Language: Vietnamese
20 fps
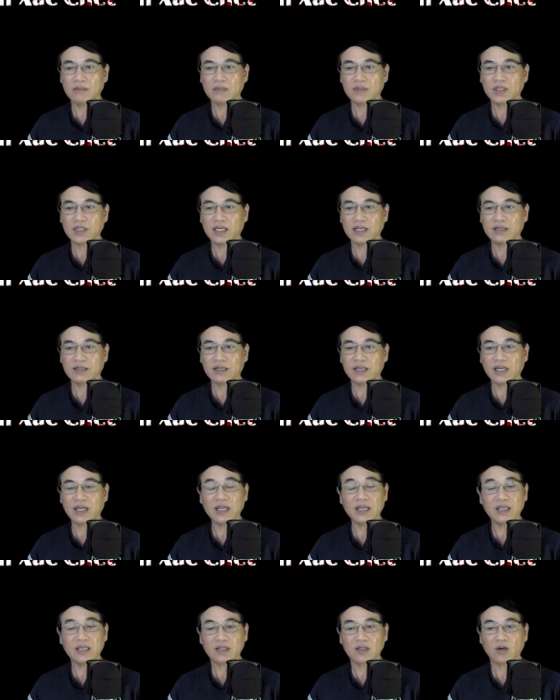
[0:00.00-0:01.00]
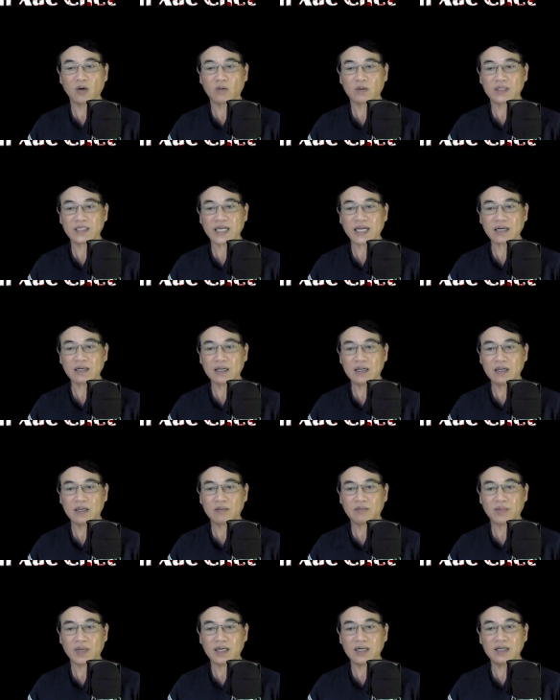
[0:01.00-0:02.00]
nhìn y như cục sắt
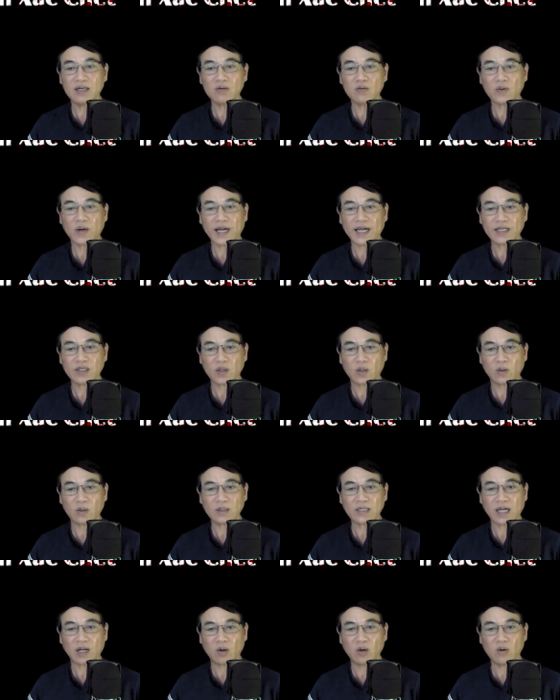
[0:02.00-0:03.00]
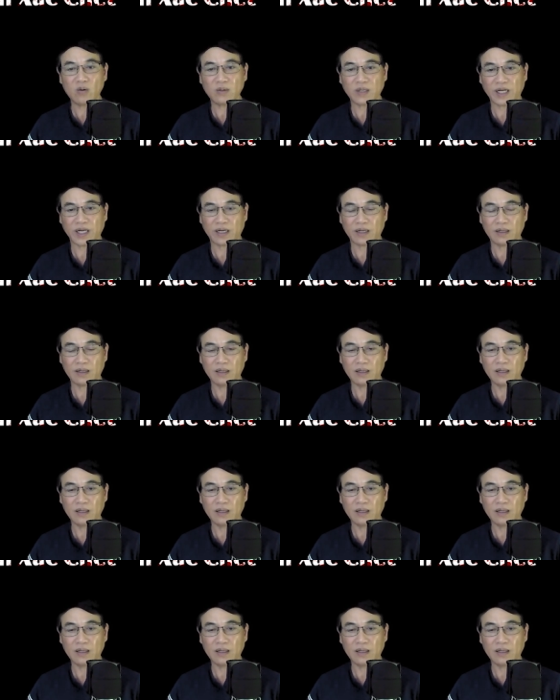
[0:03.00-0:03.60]
mà lướt qua chỗ thằng Ôn này.